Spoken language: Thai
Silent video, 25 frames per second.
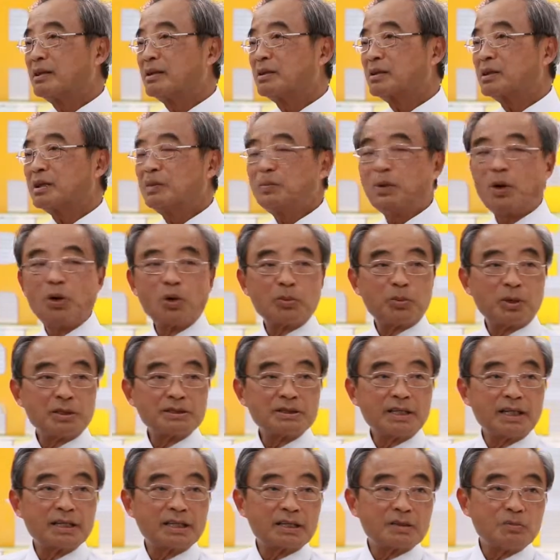แล้วก็พอ
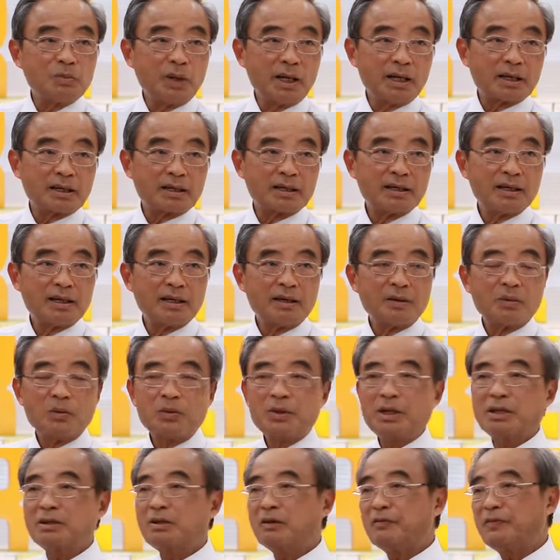ใจกันมาก
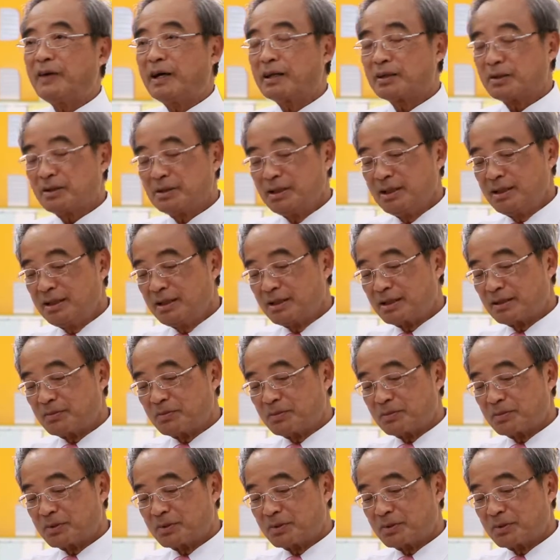เนี่ยถ้าฟังตอนนี้เนี่ย